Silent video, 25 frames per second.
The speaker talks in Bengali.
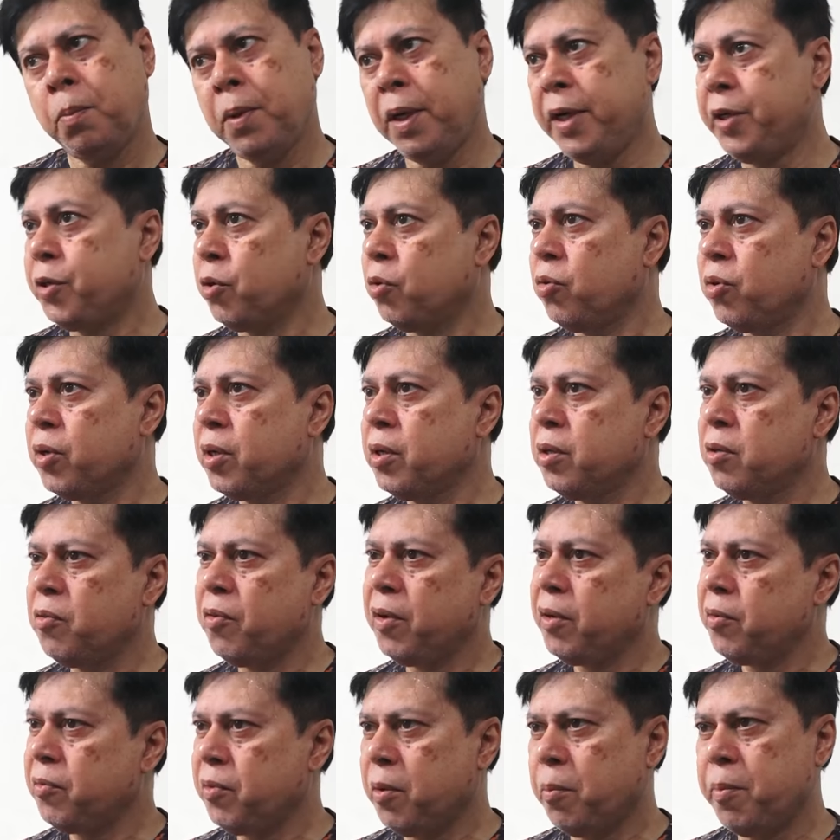লিটনও কিন্তু
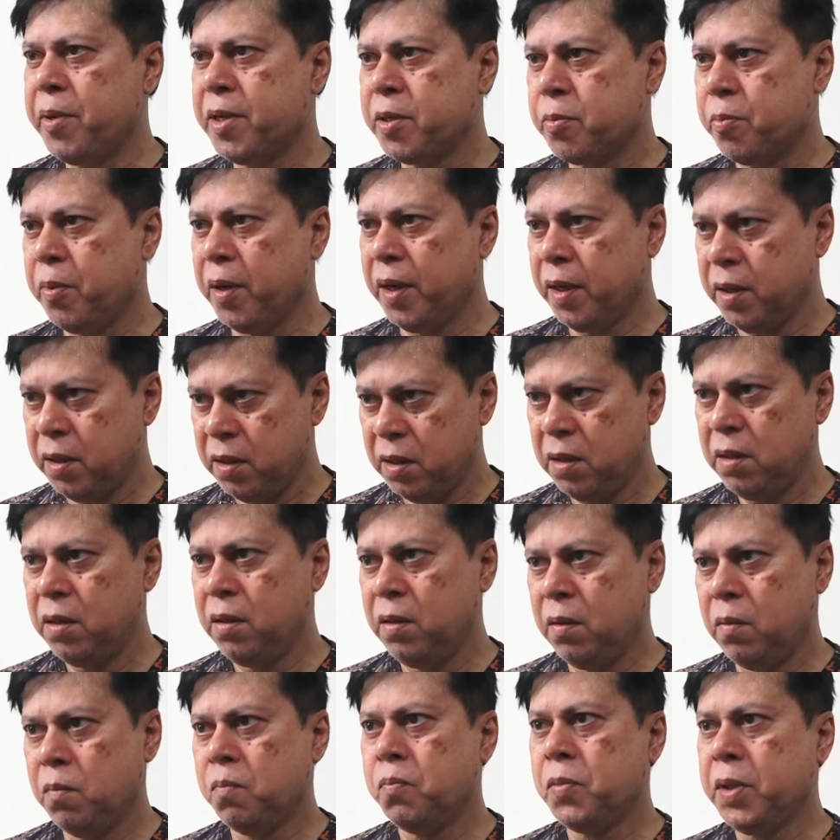ওয়ান অফ দ্য বেস্ট প্লেয়ার
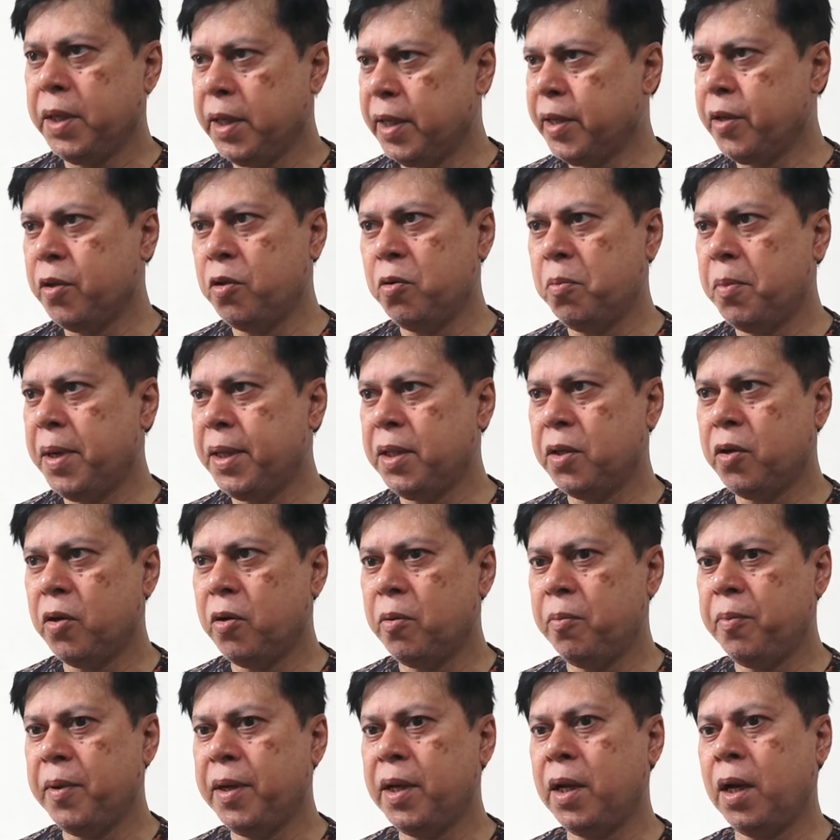এটা কিন্তু মানতে
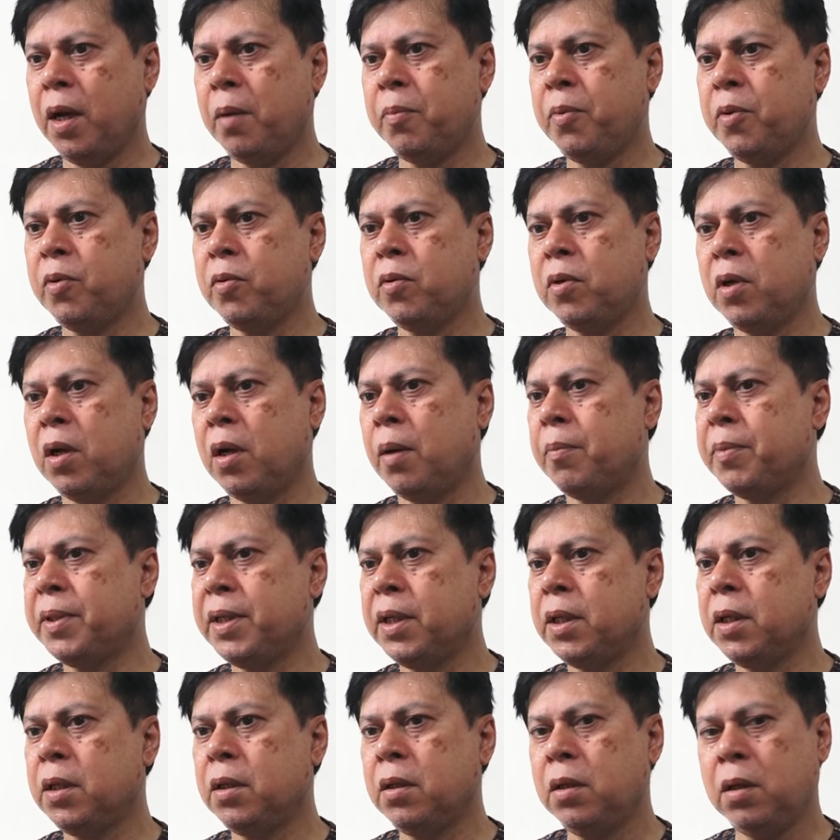হবে এবং
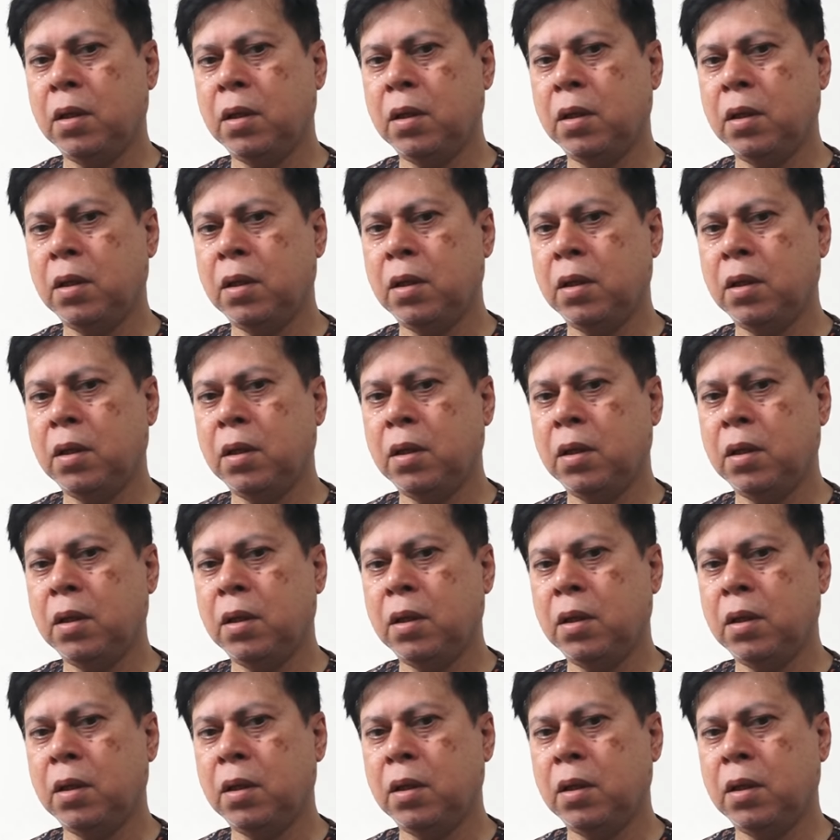আমাদের